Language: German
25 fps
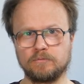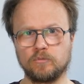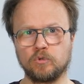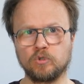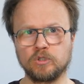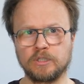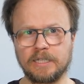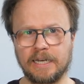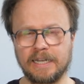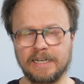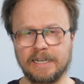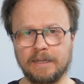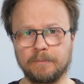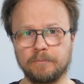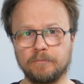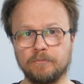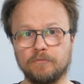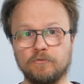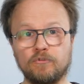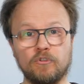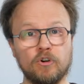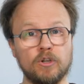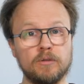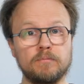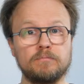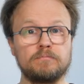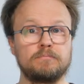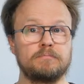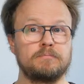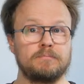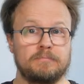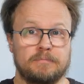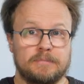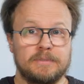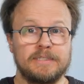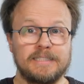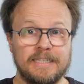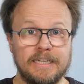Unter anderem von
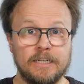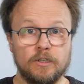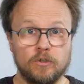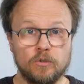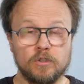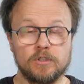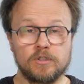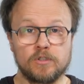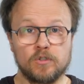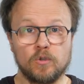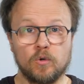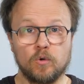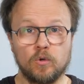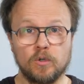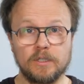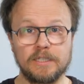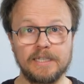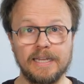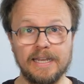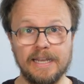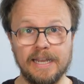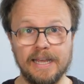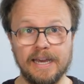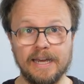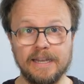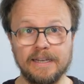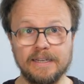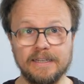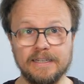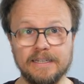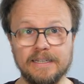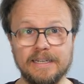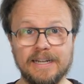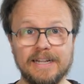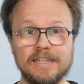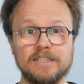der Nutzung der Lernenden,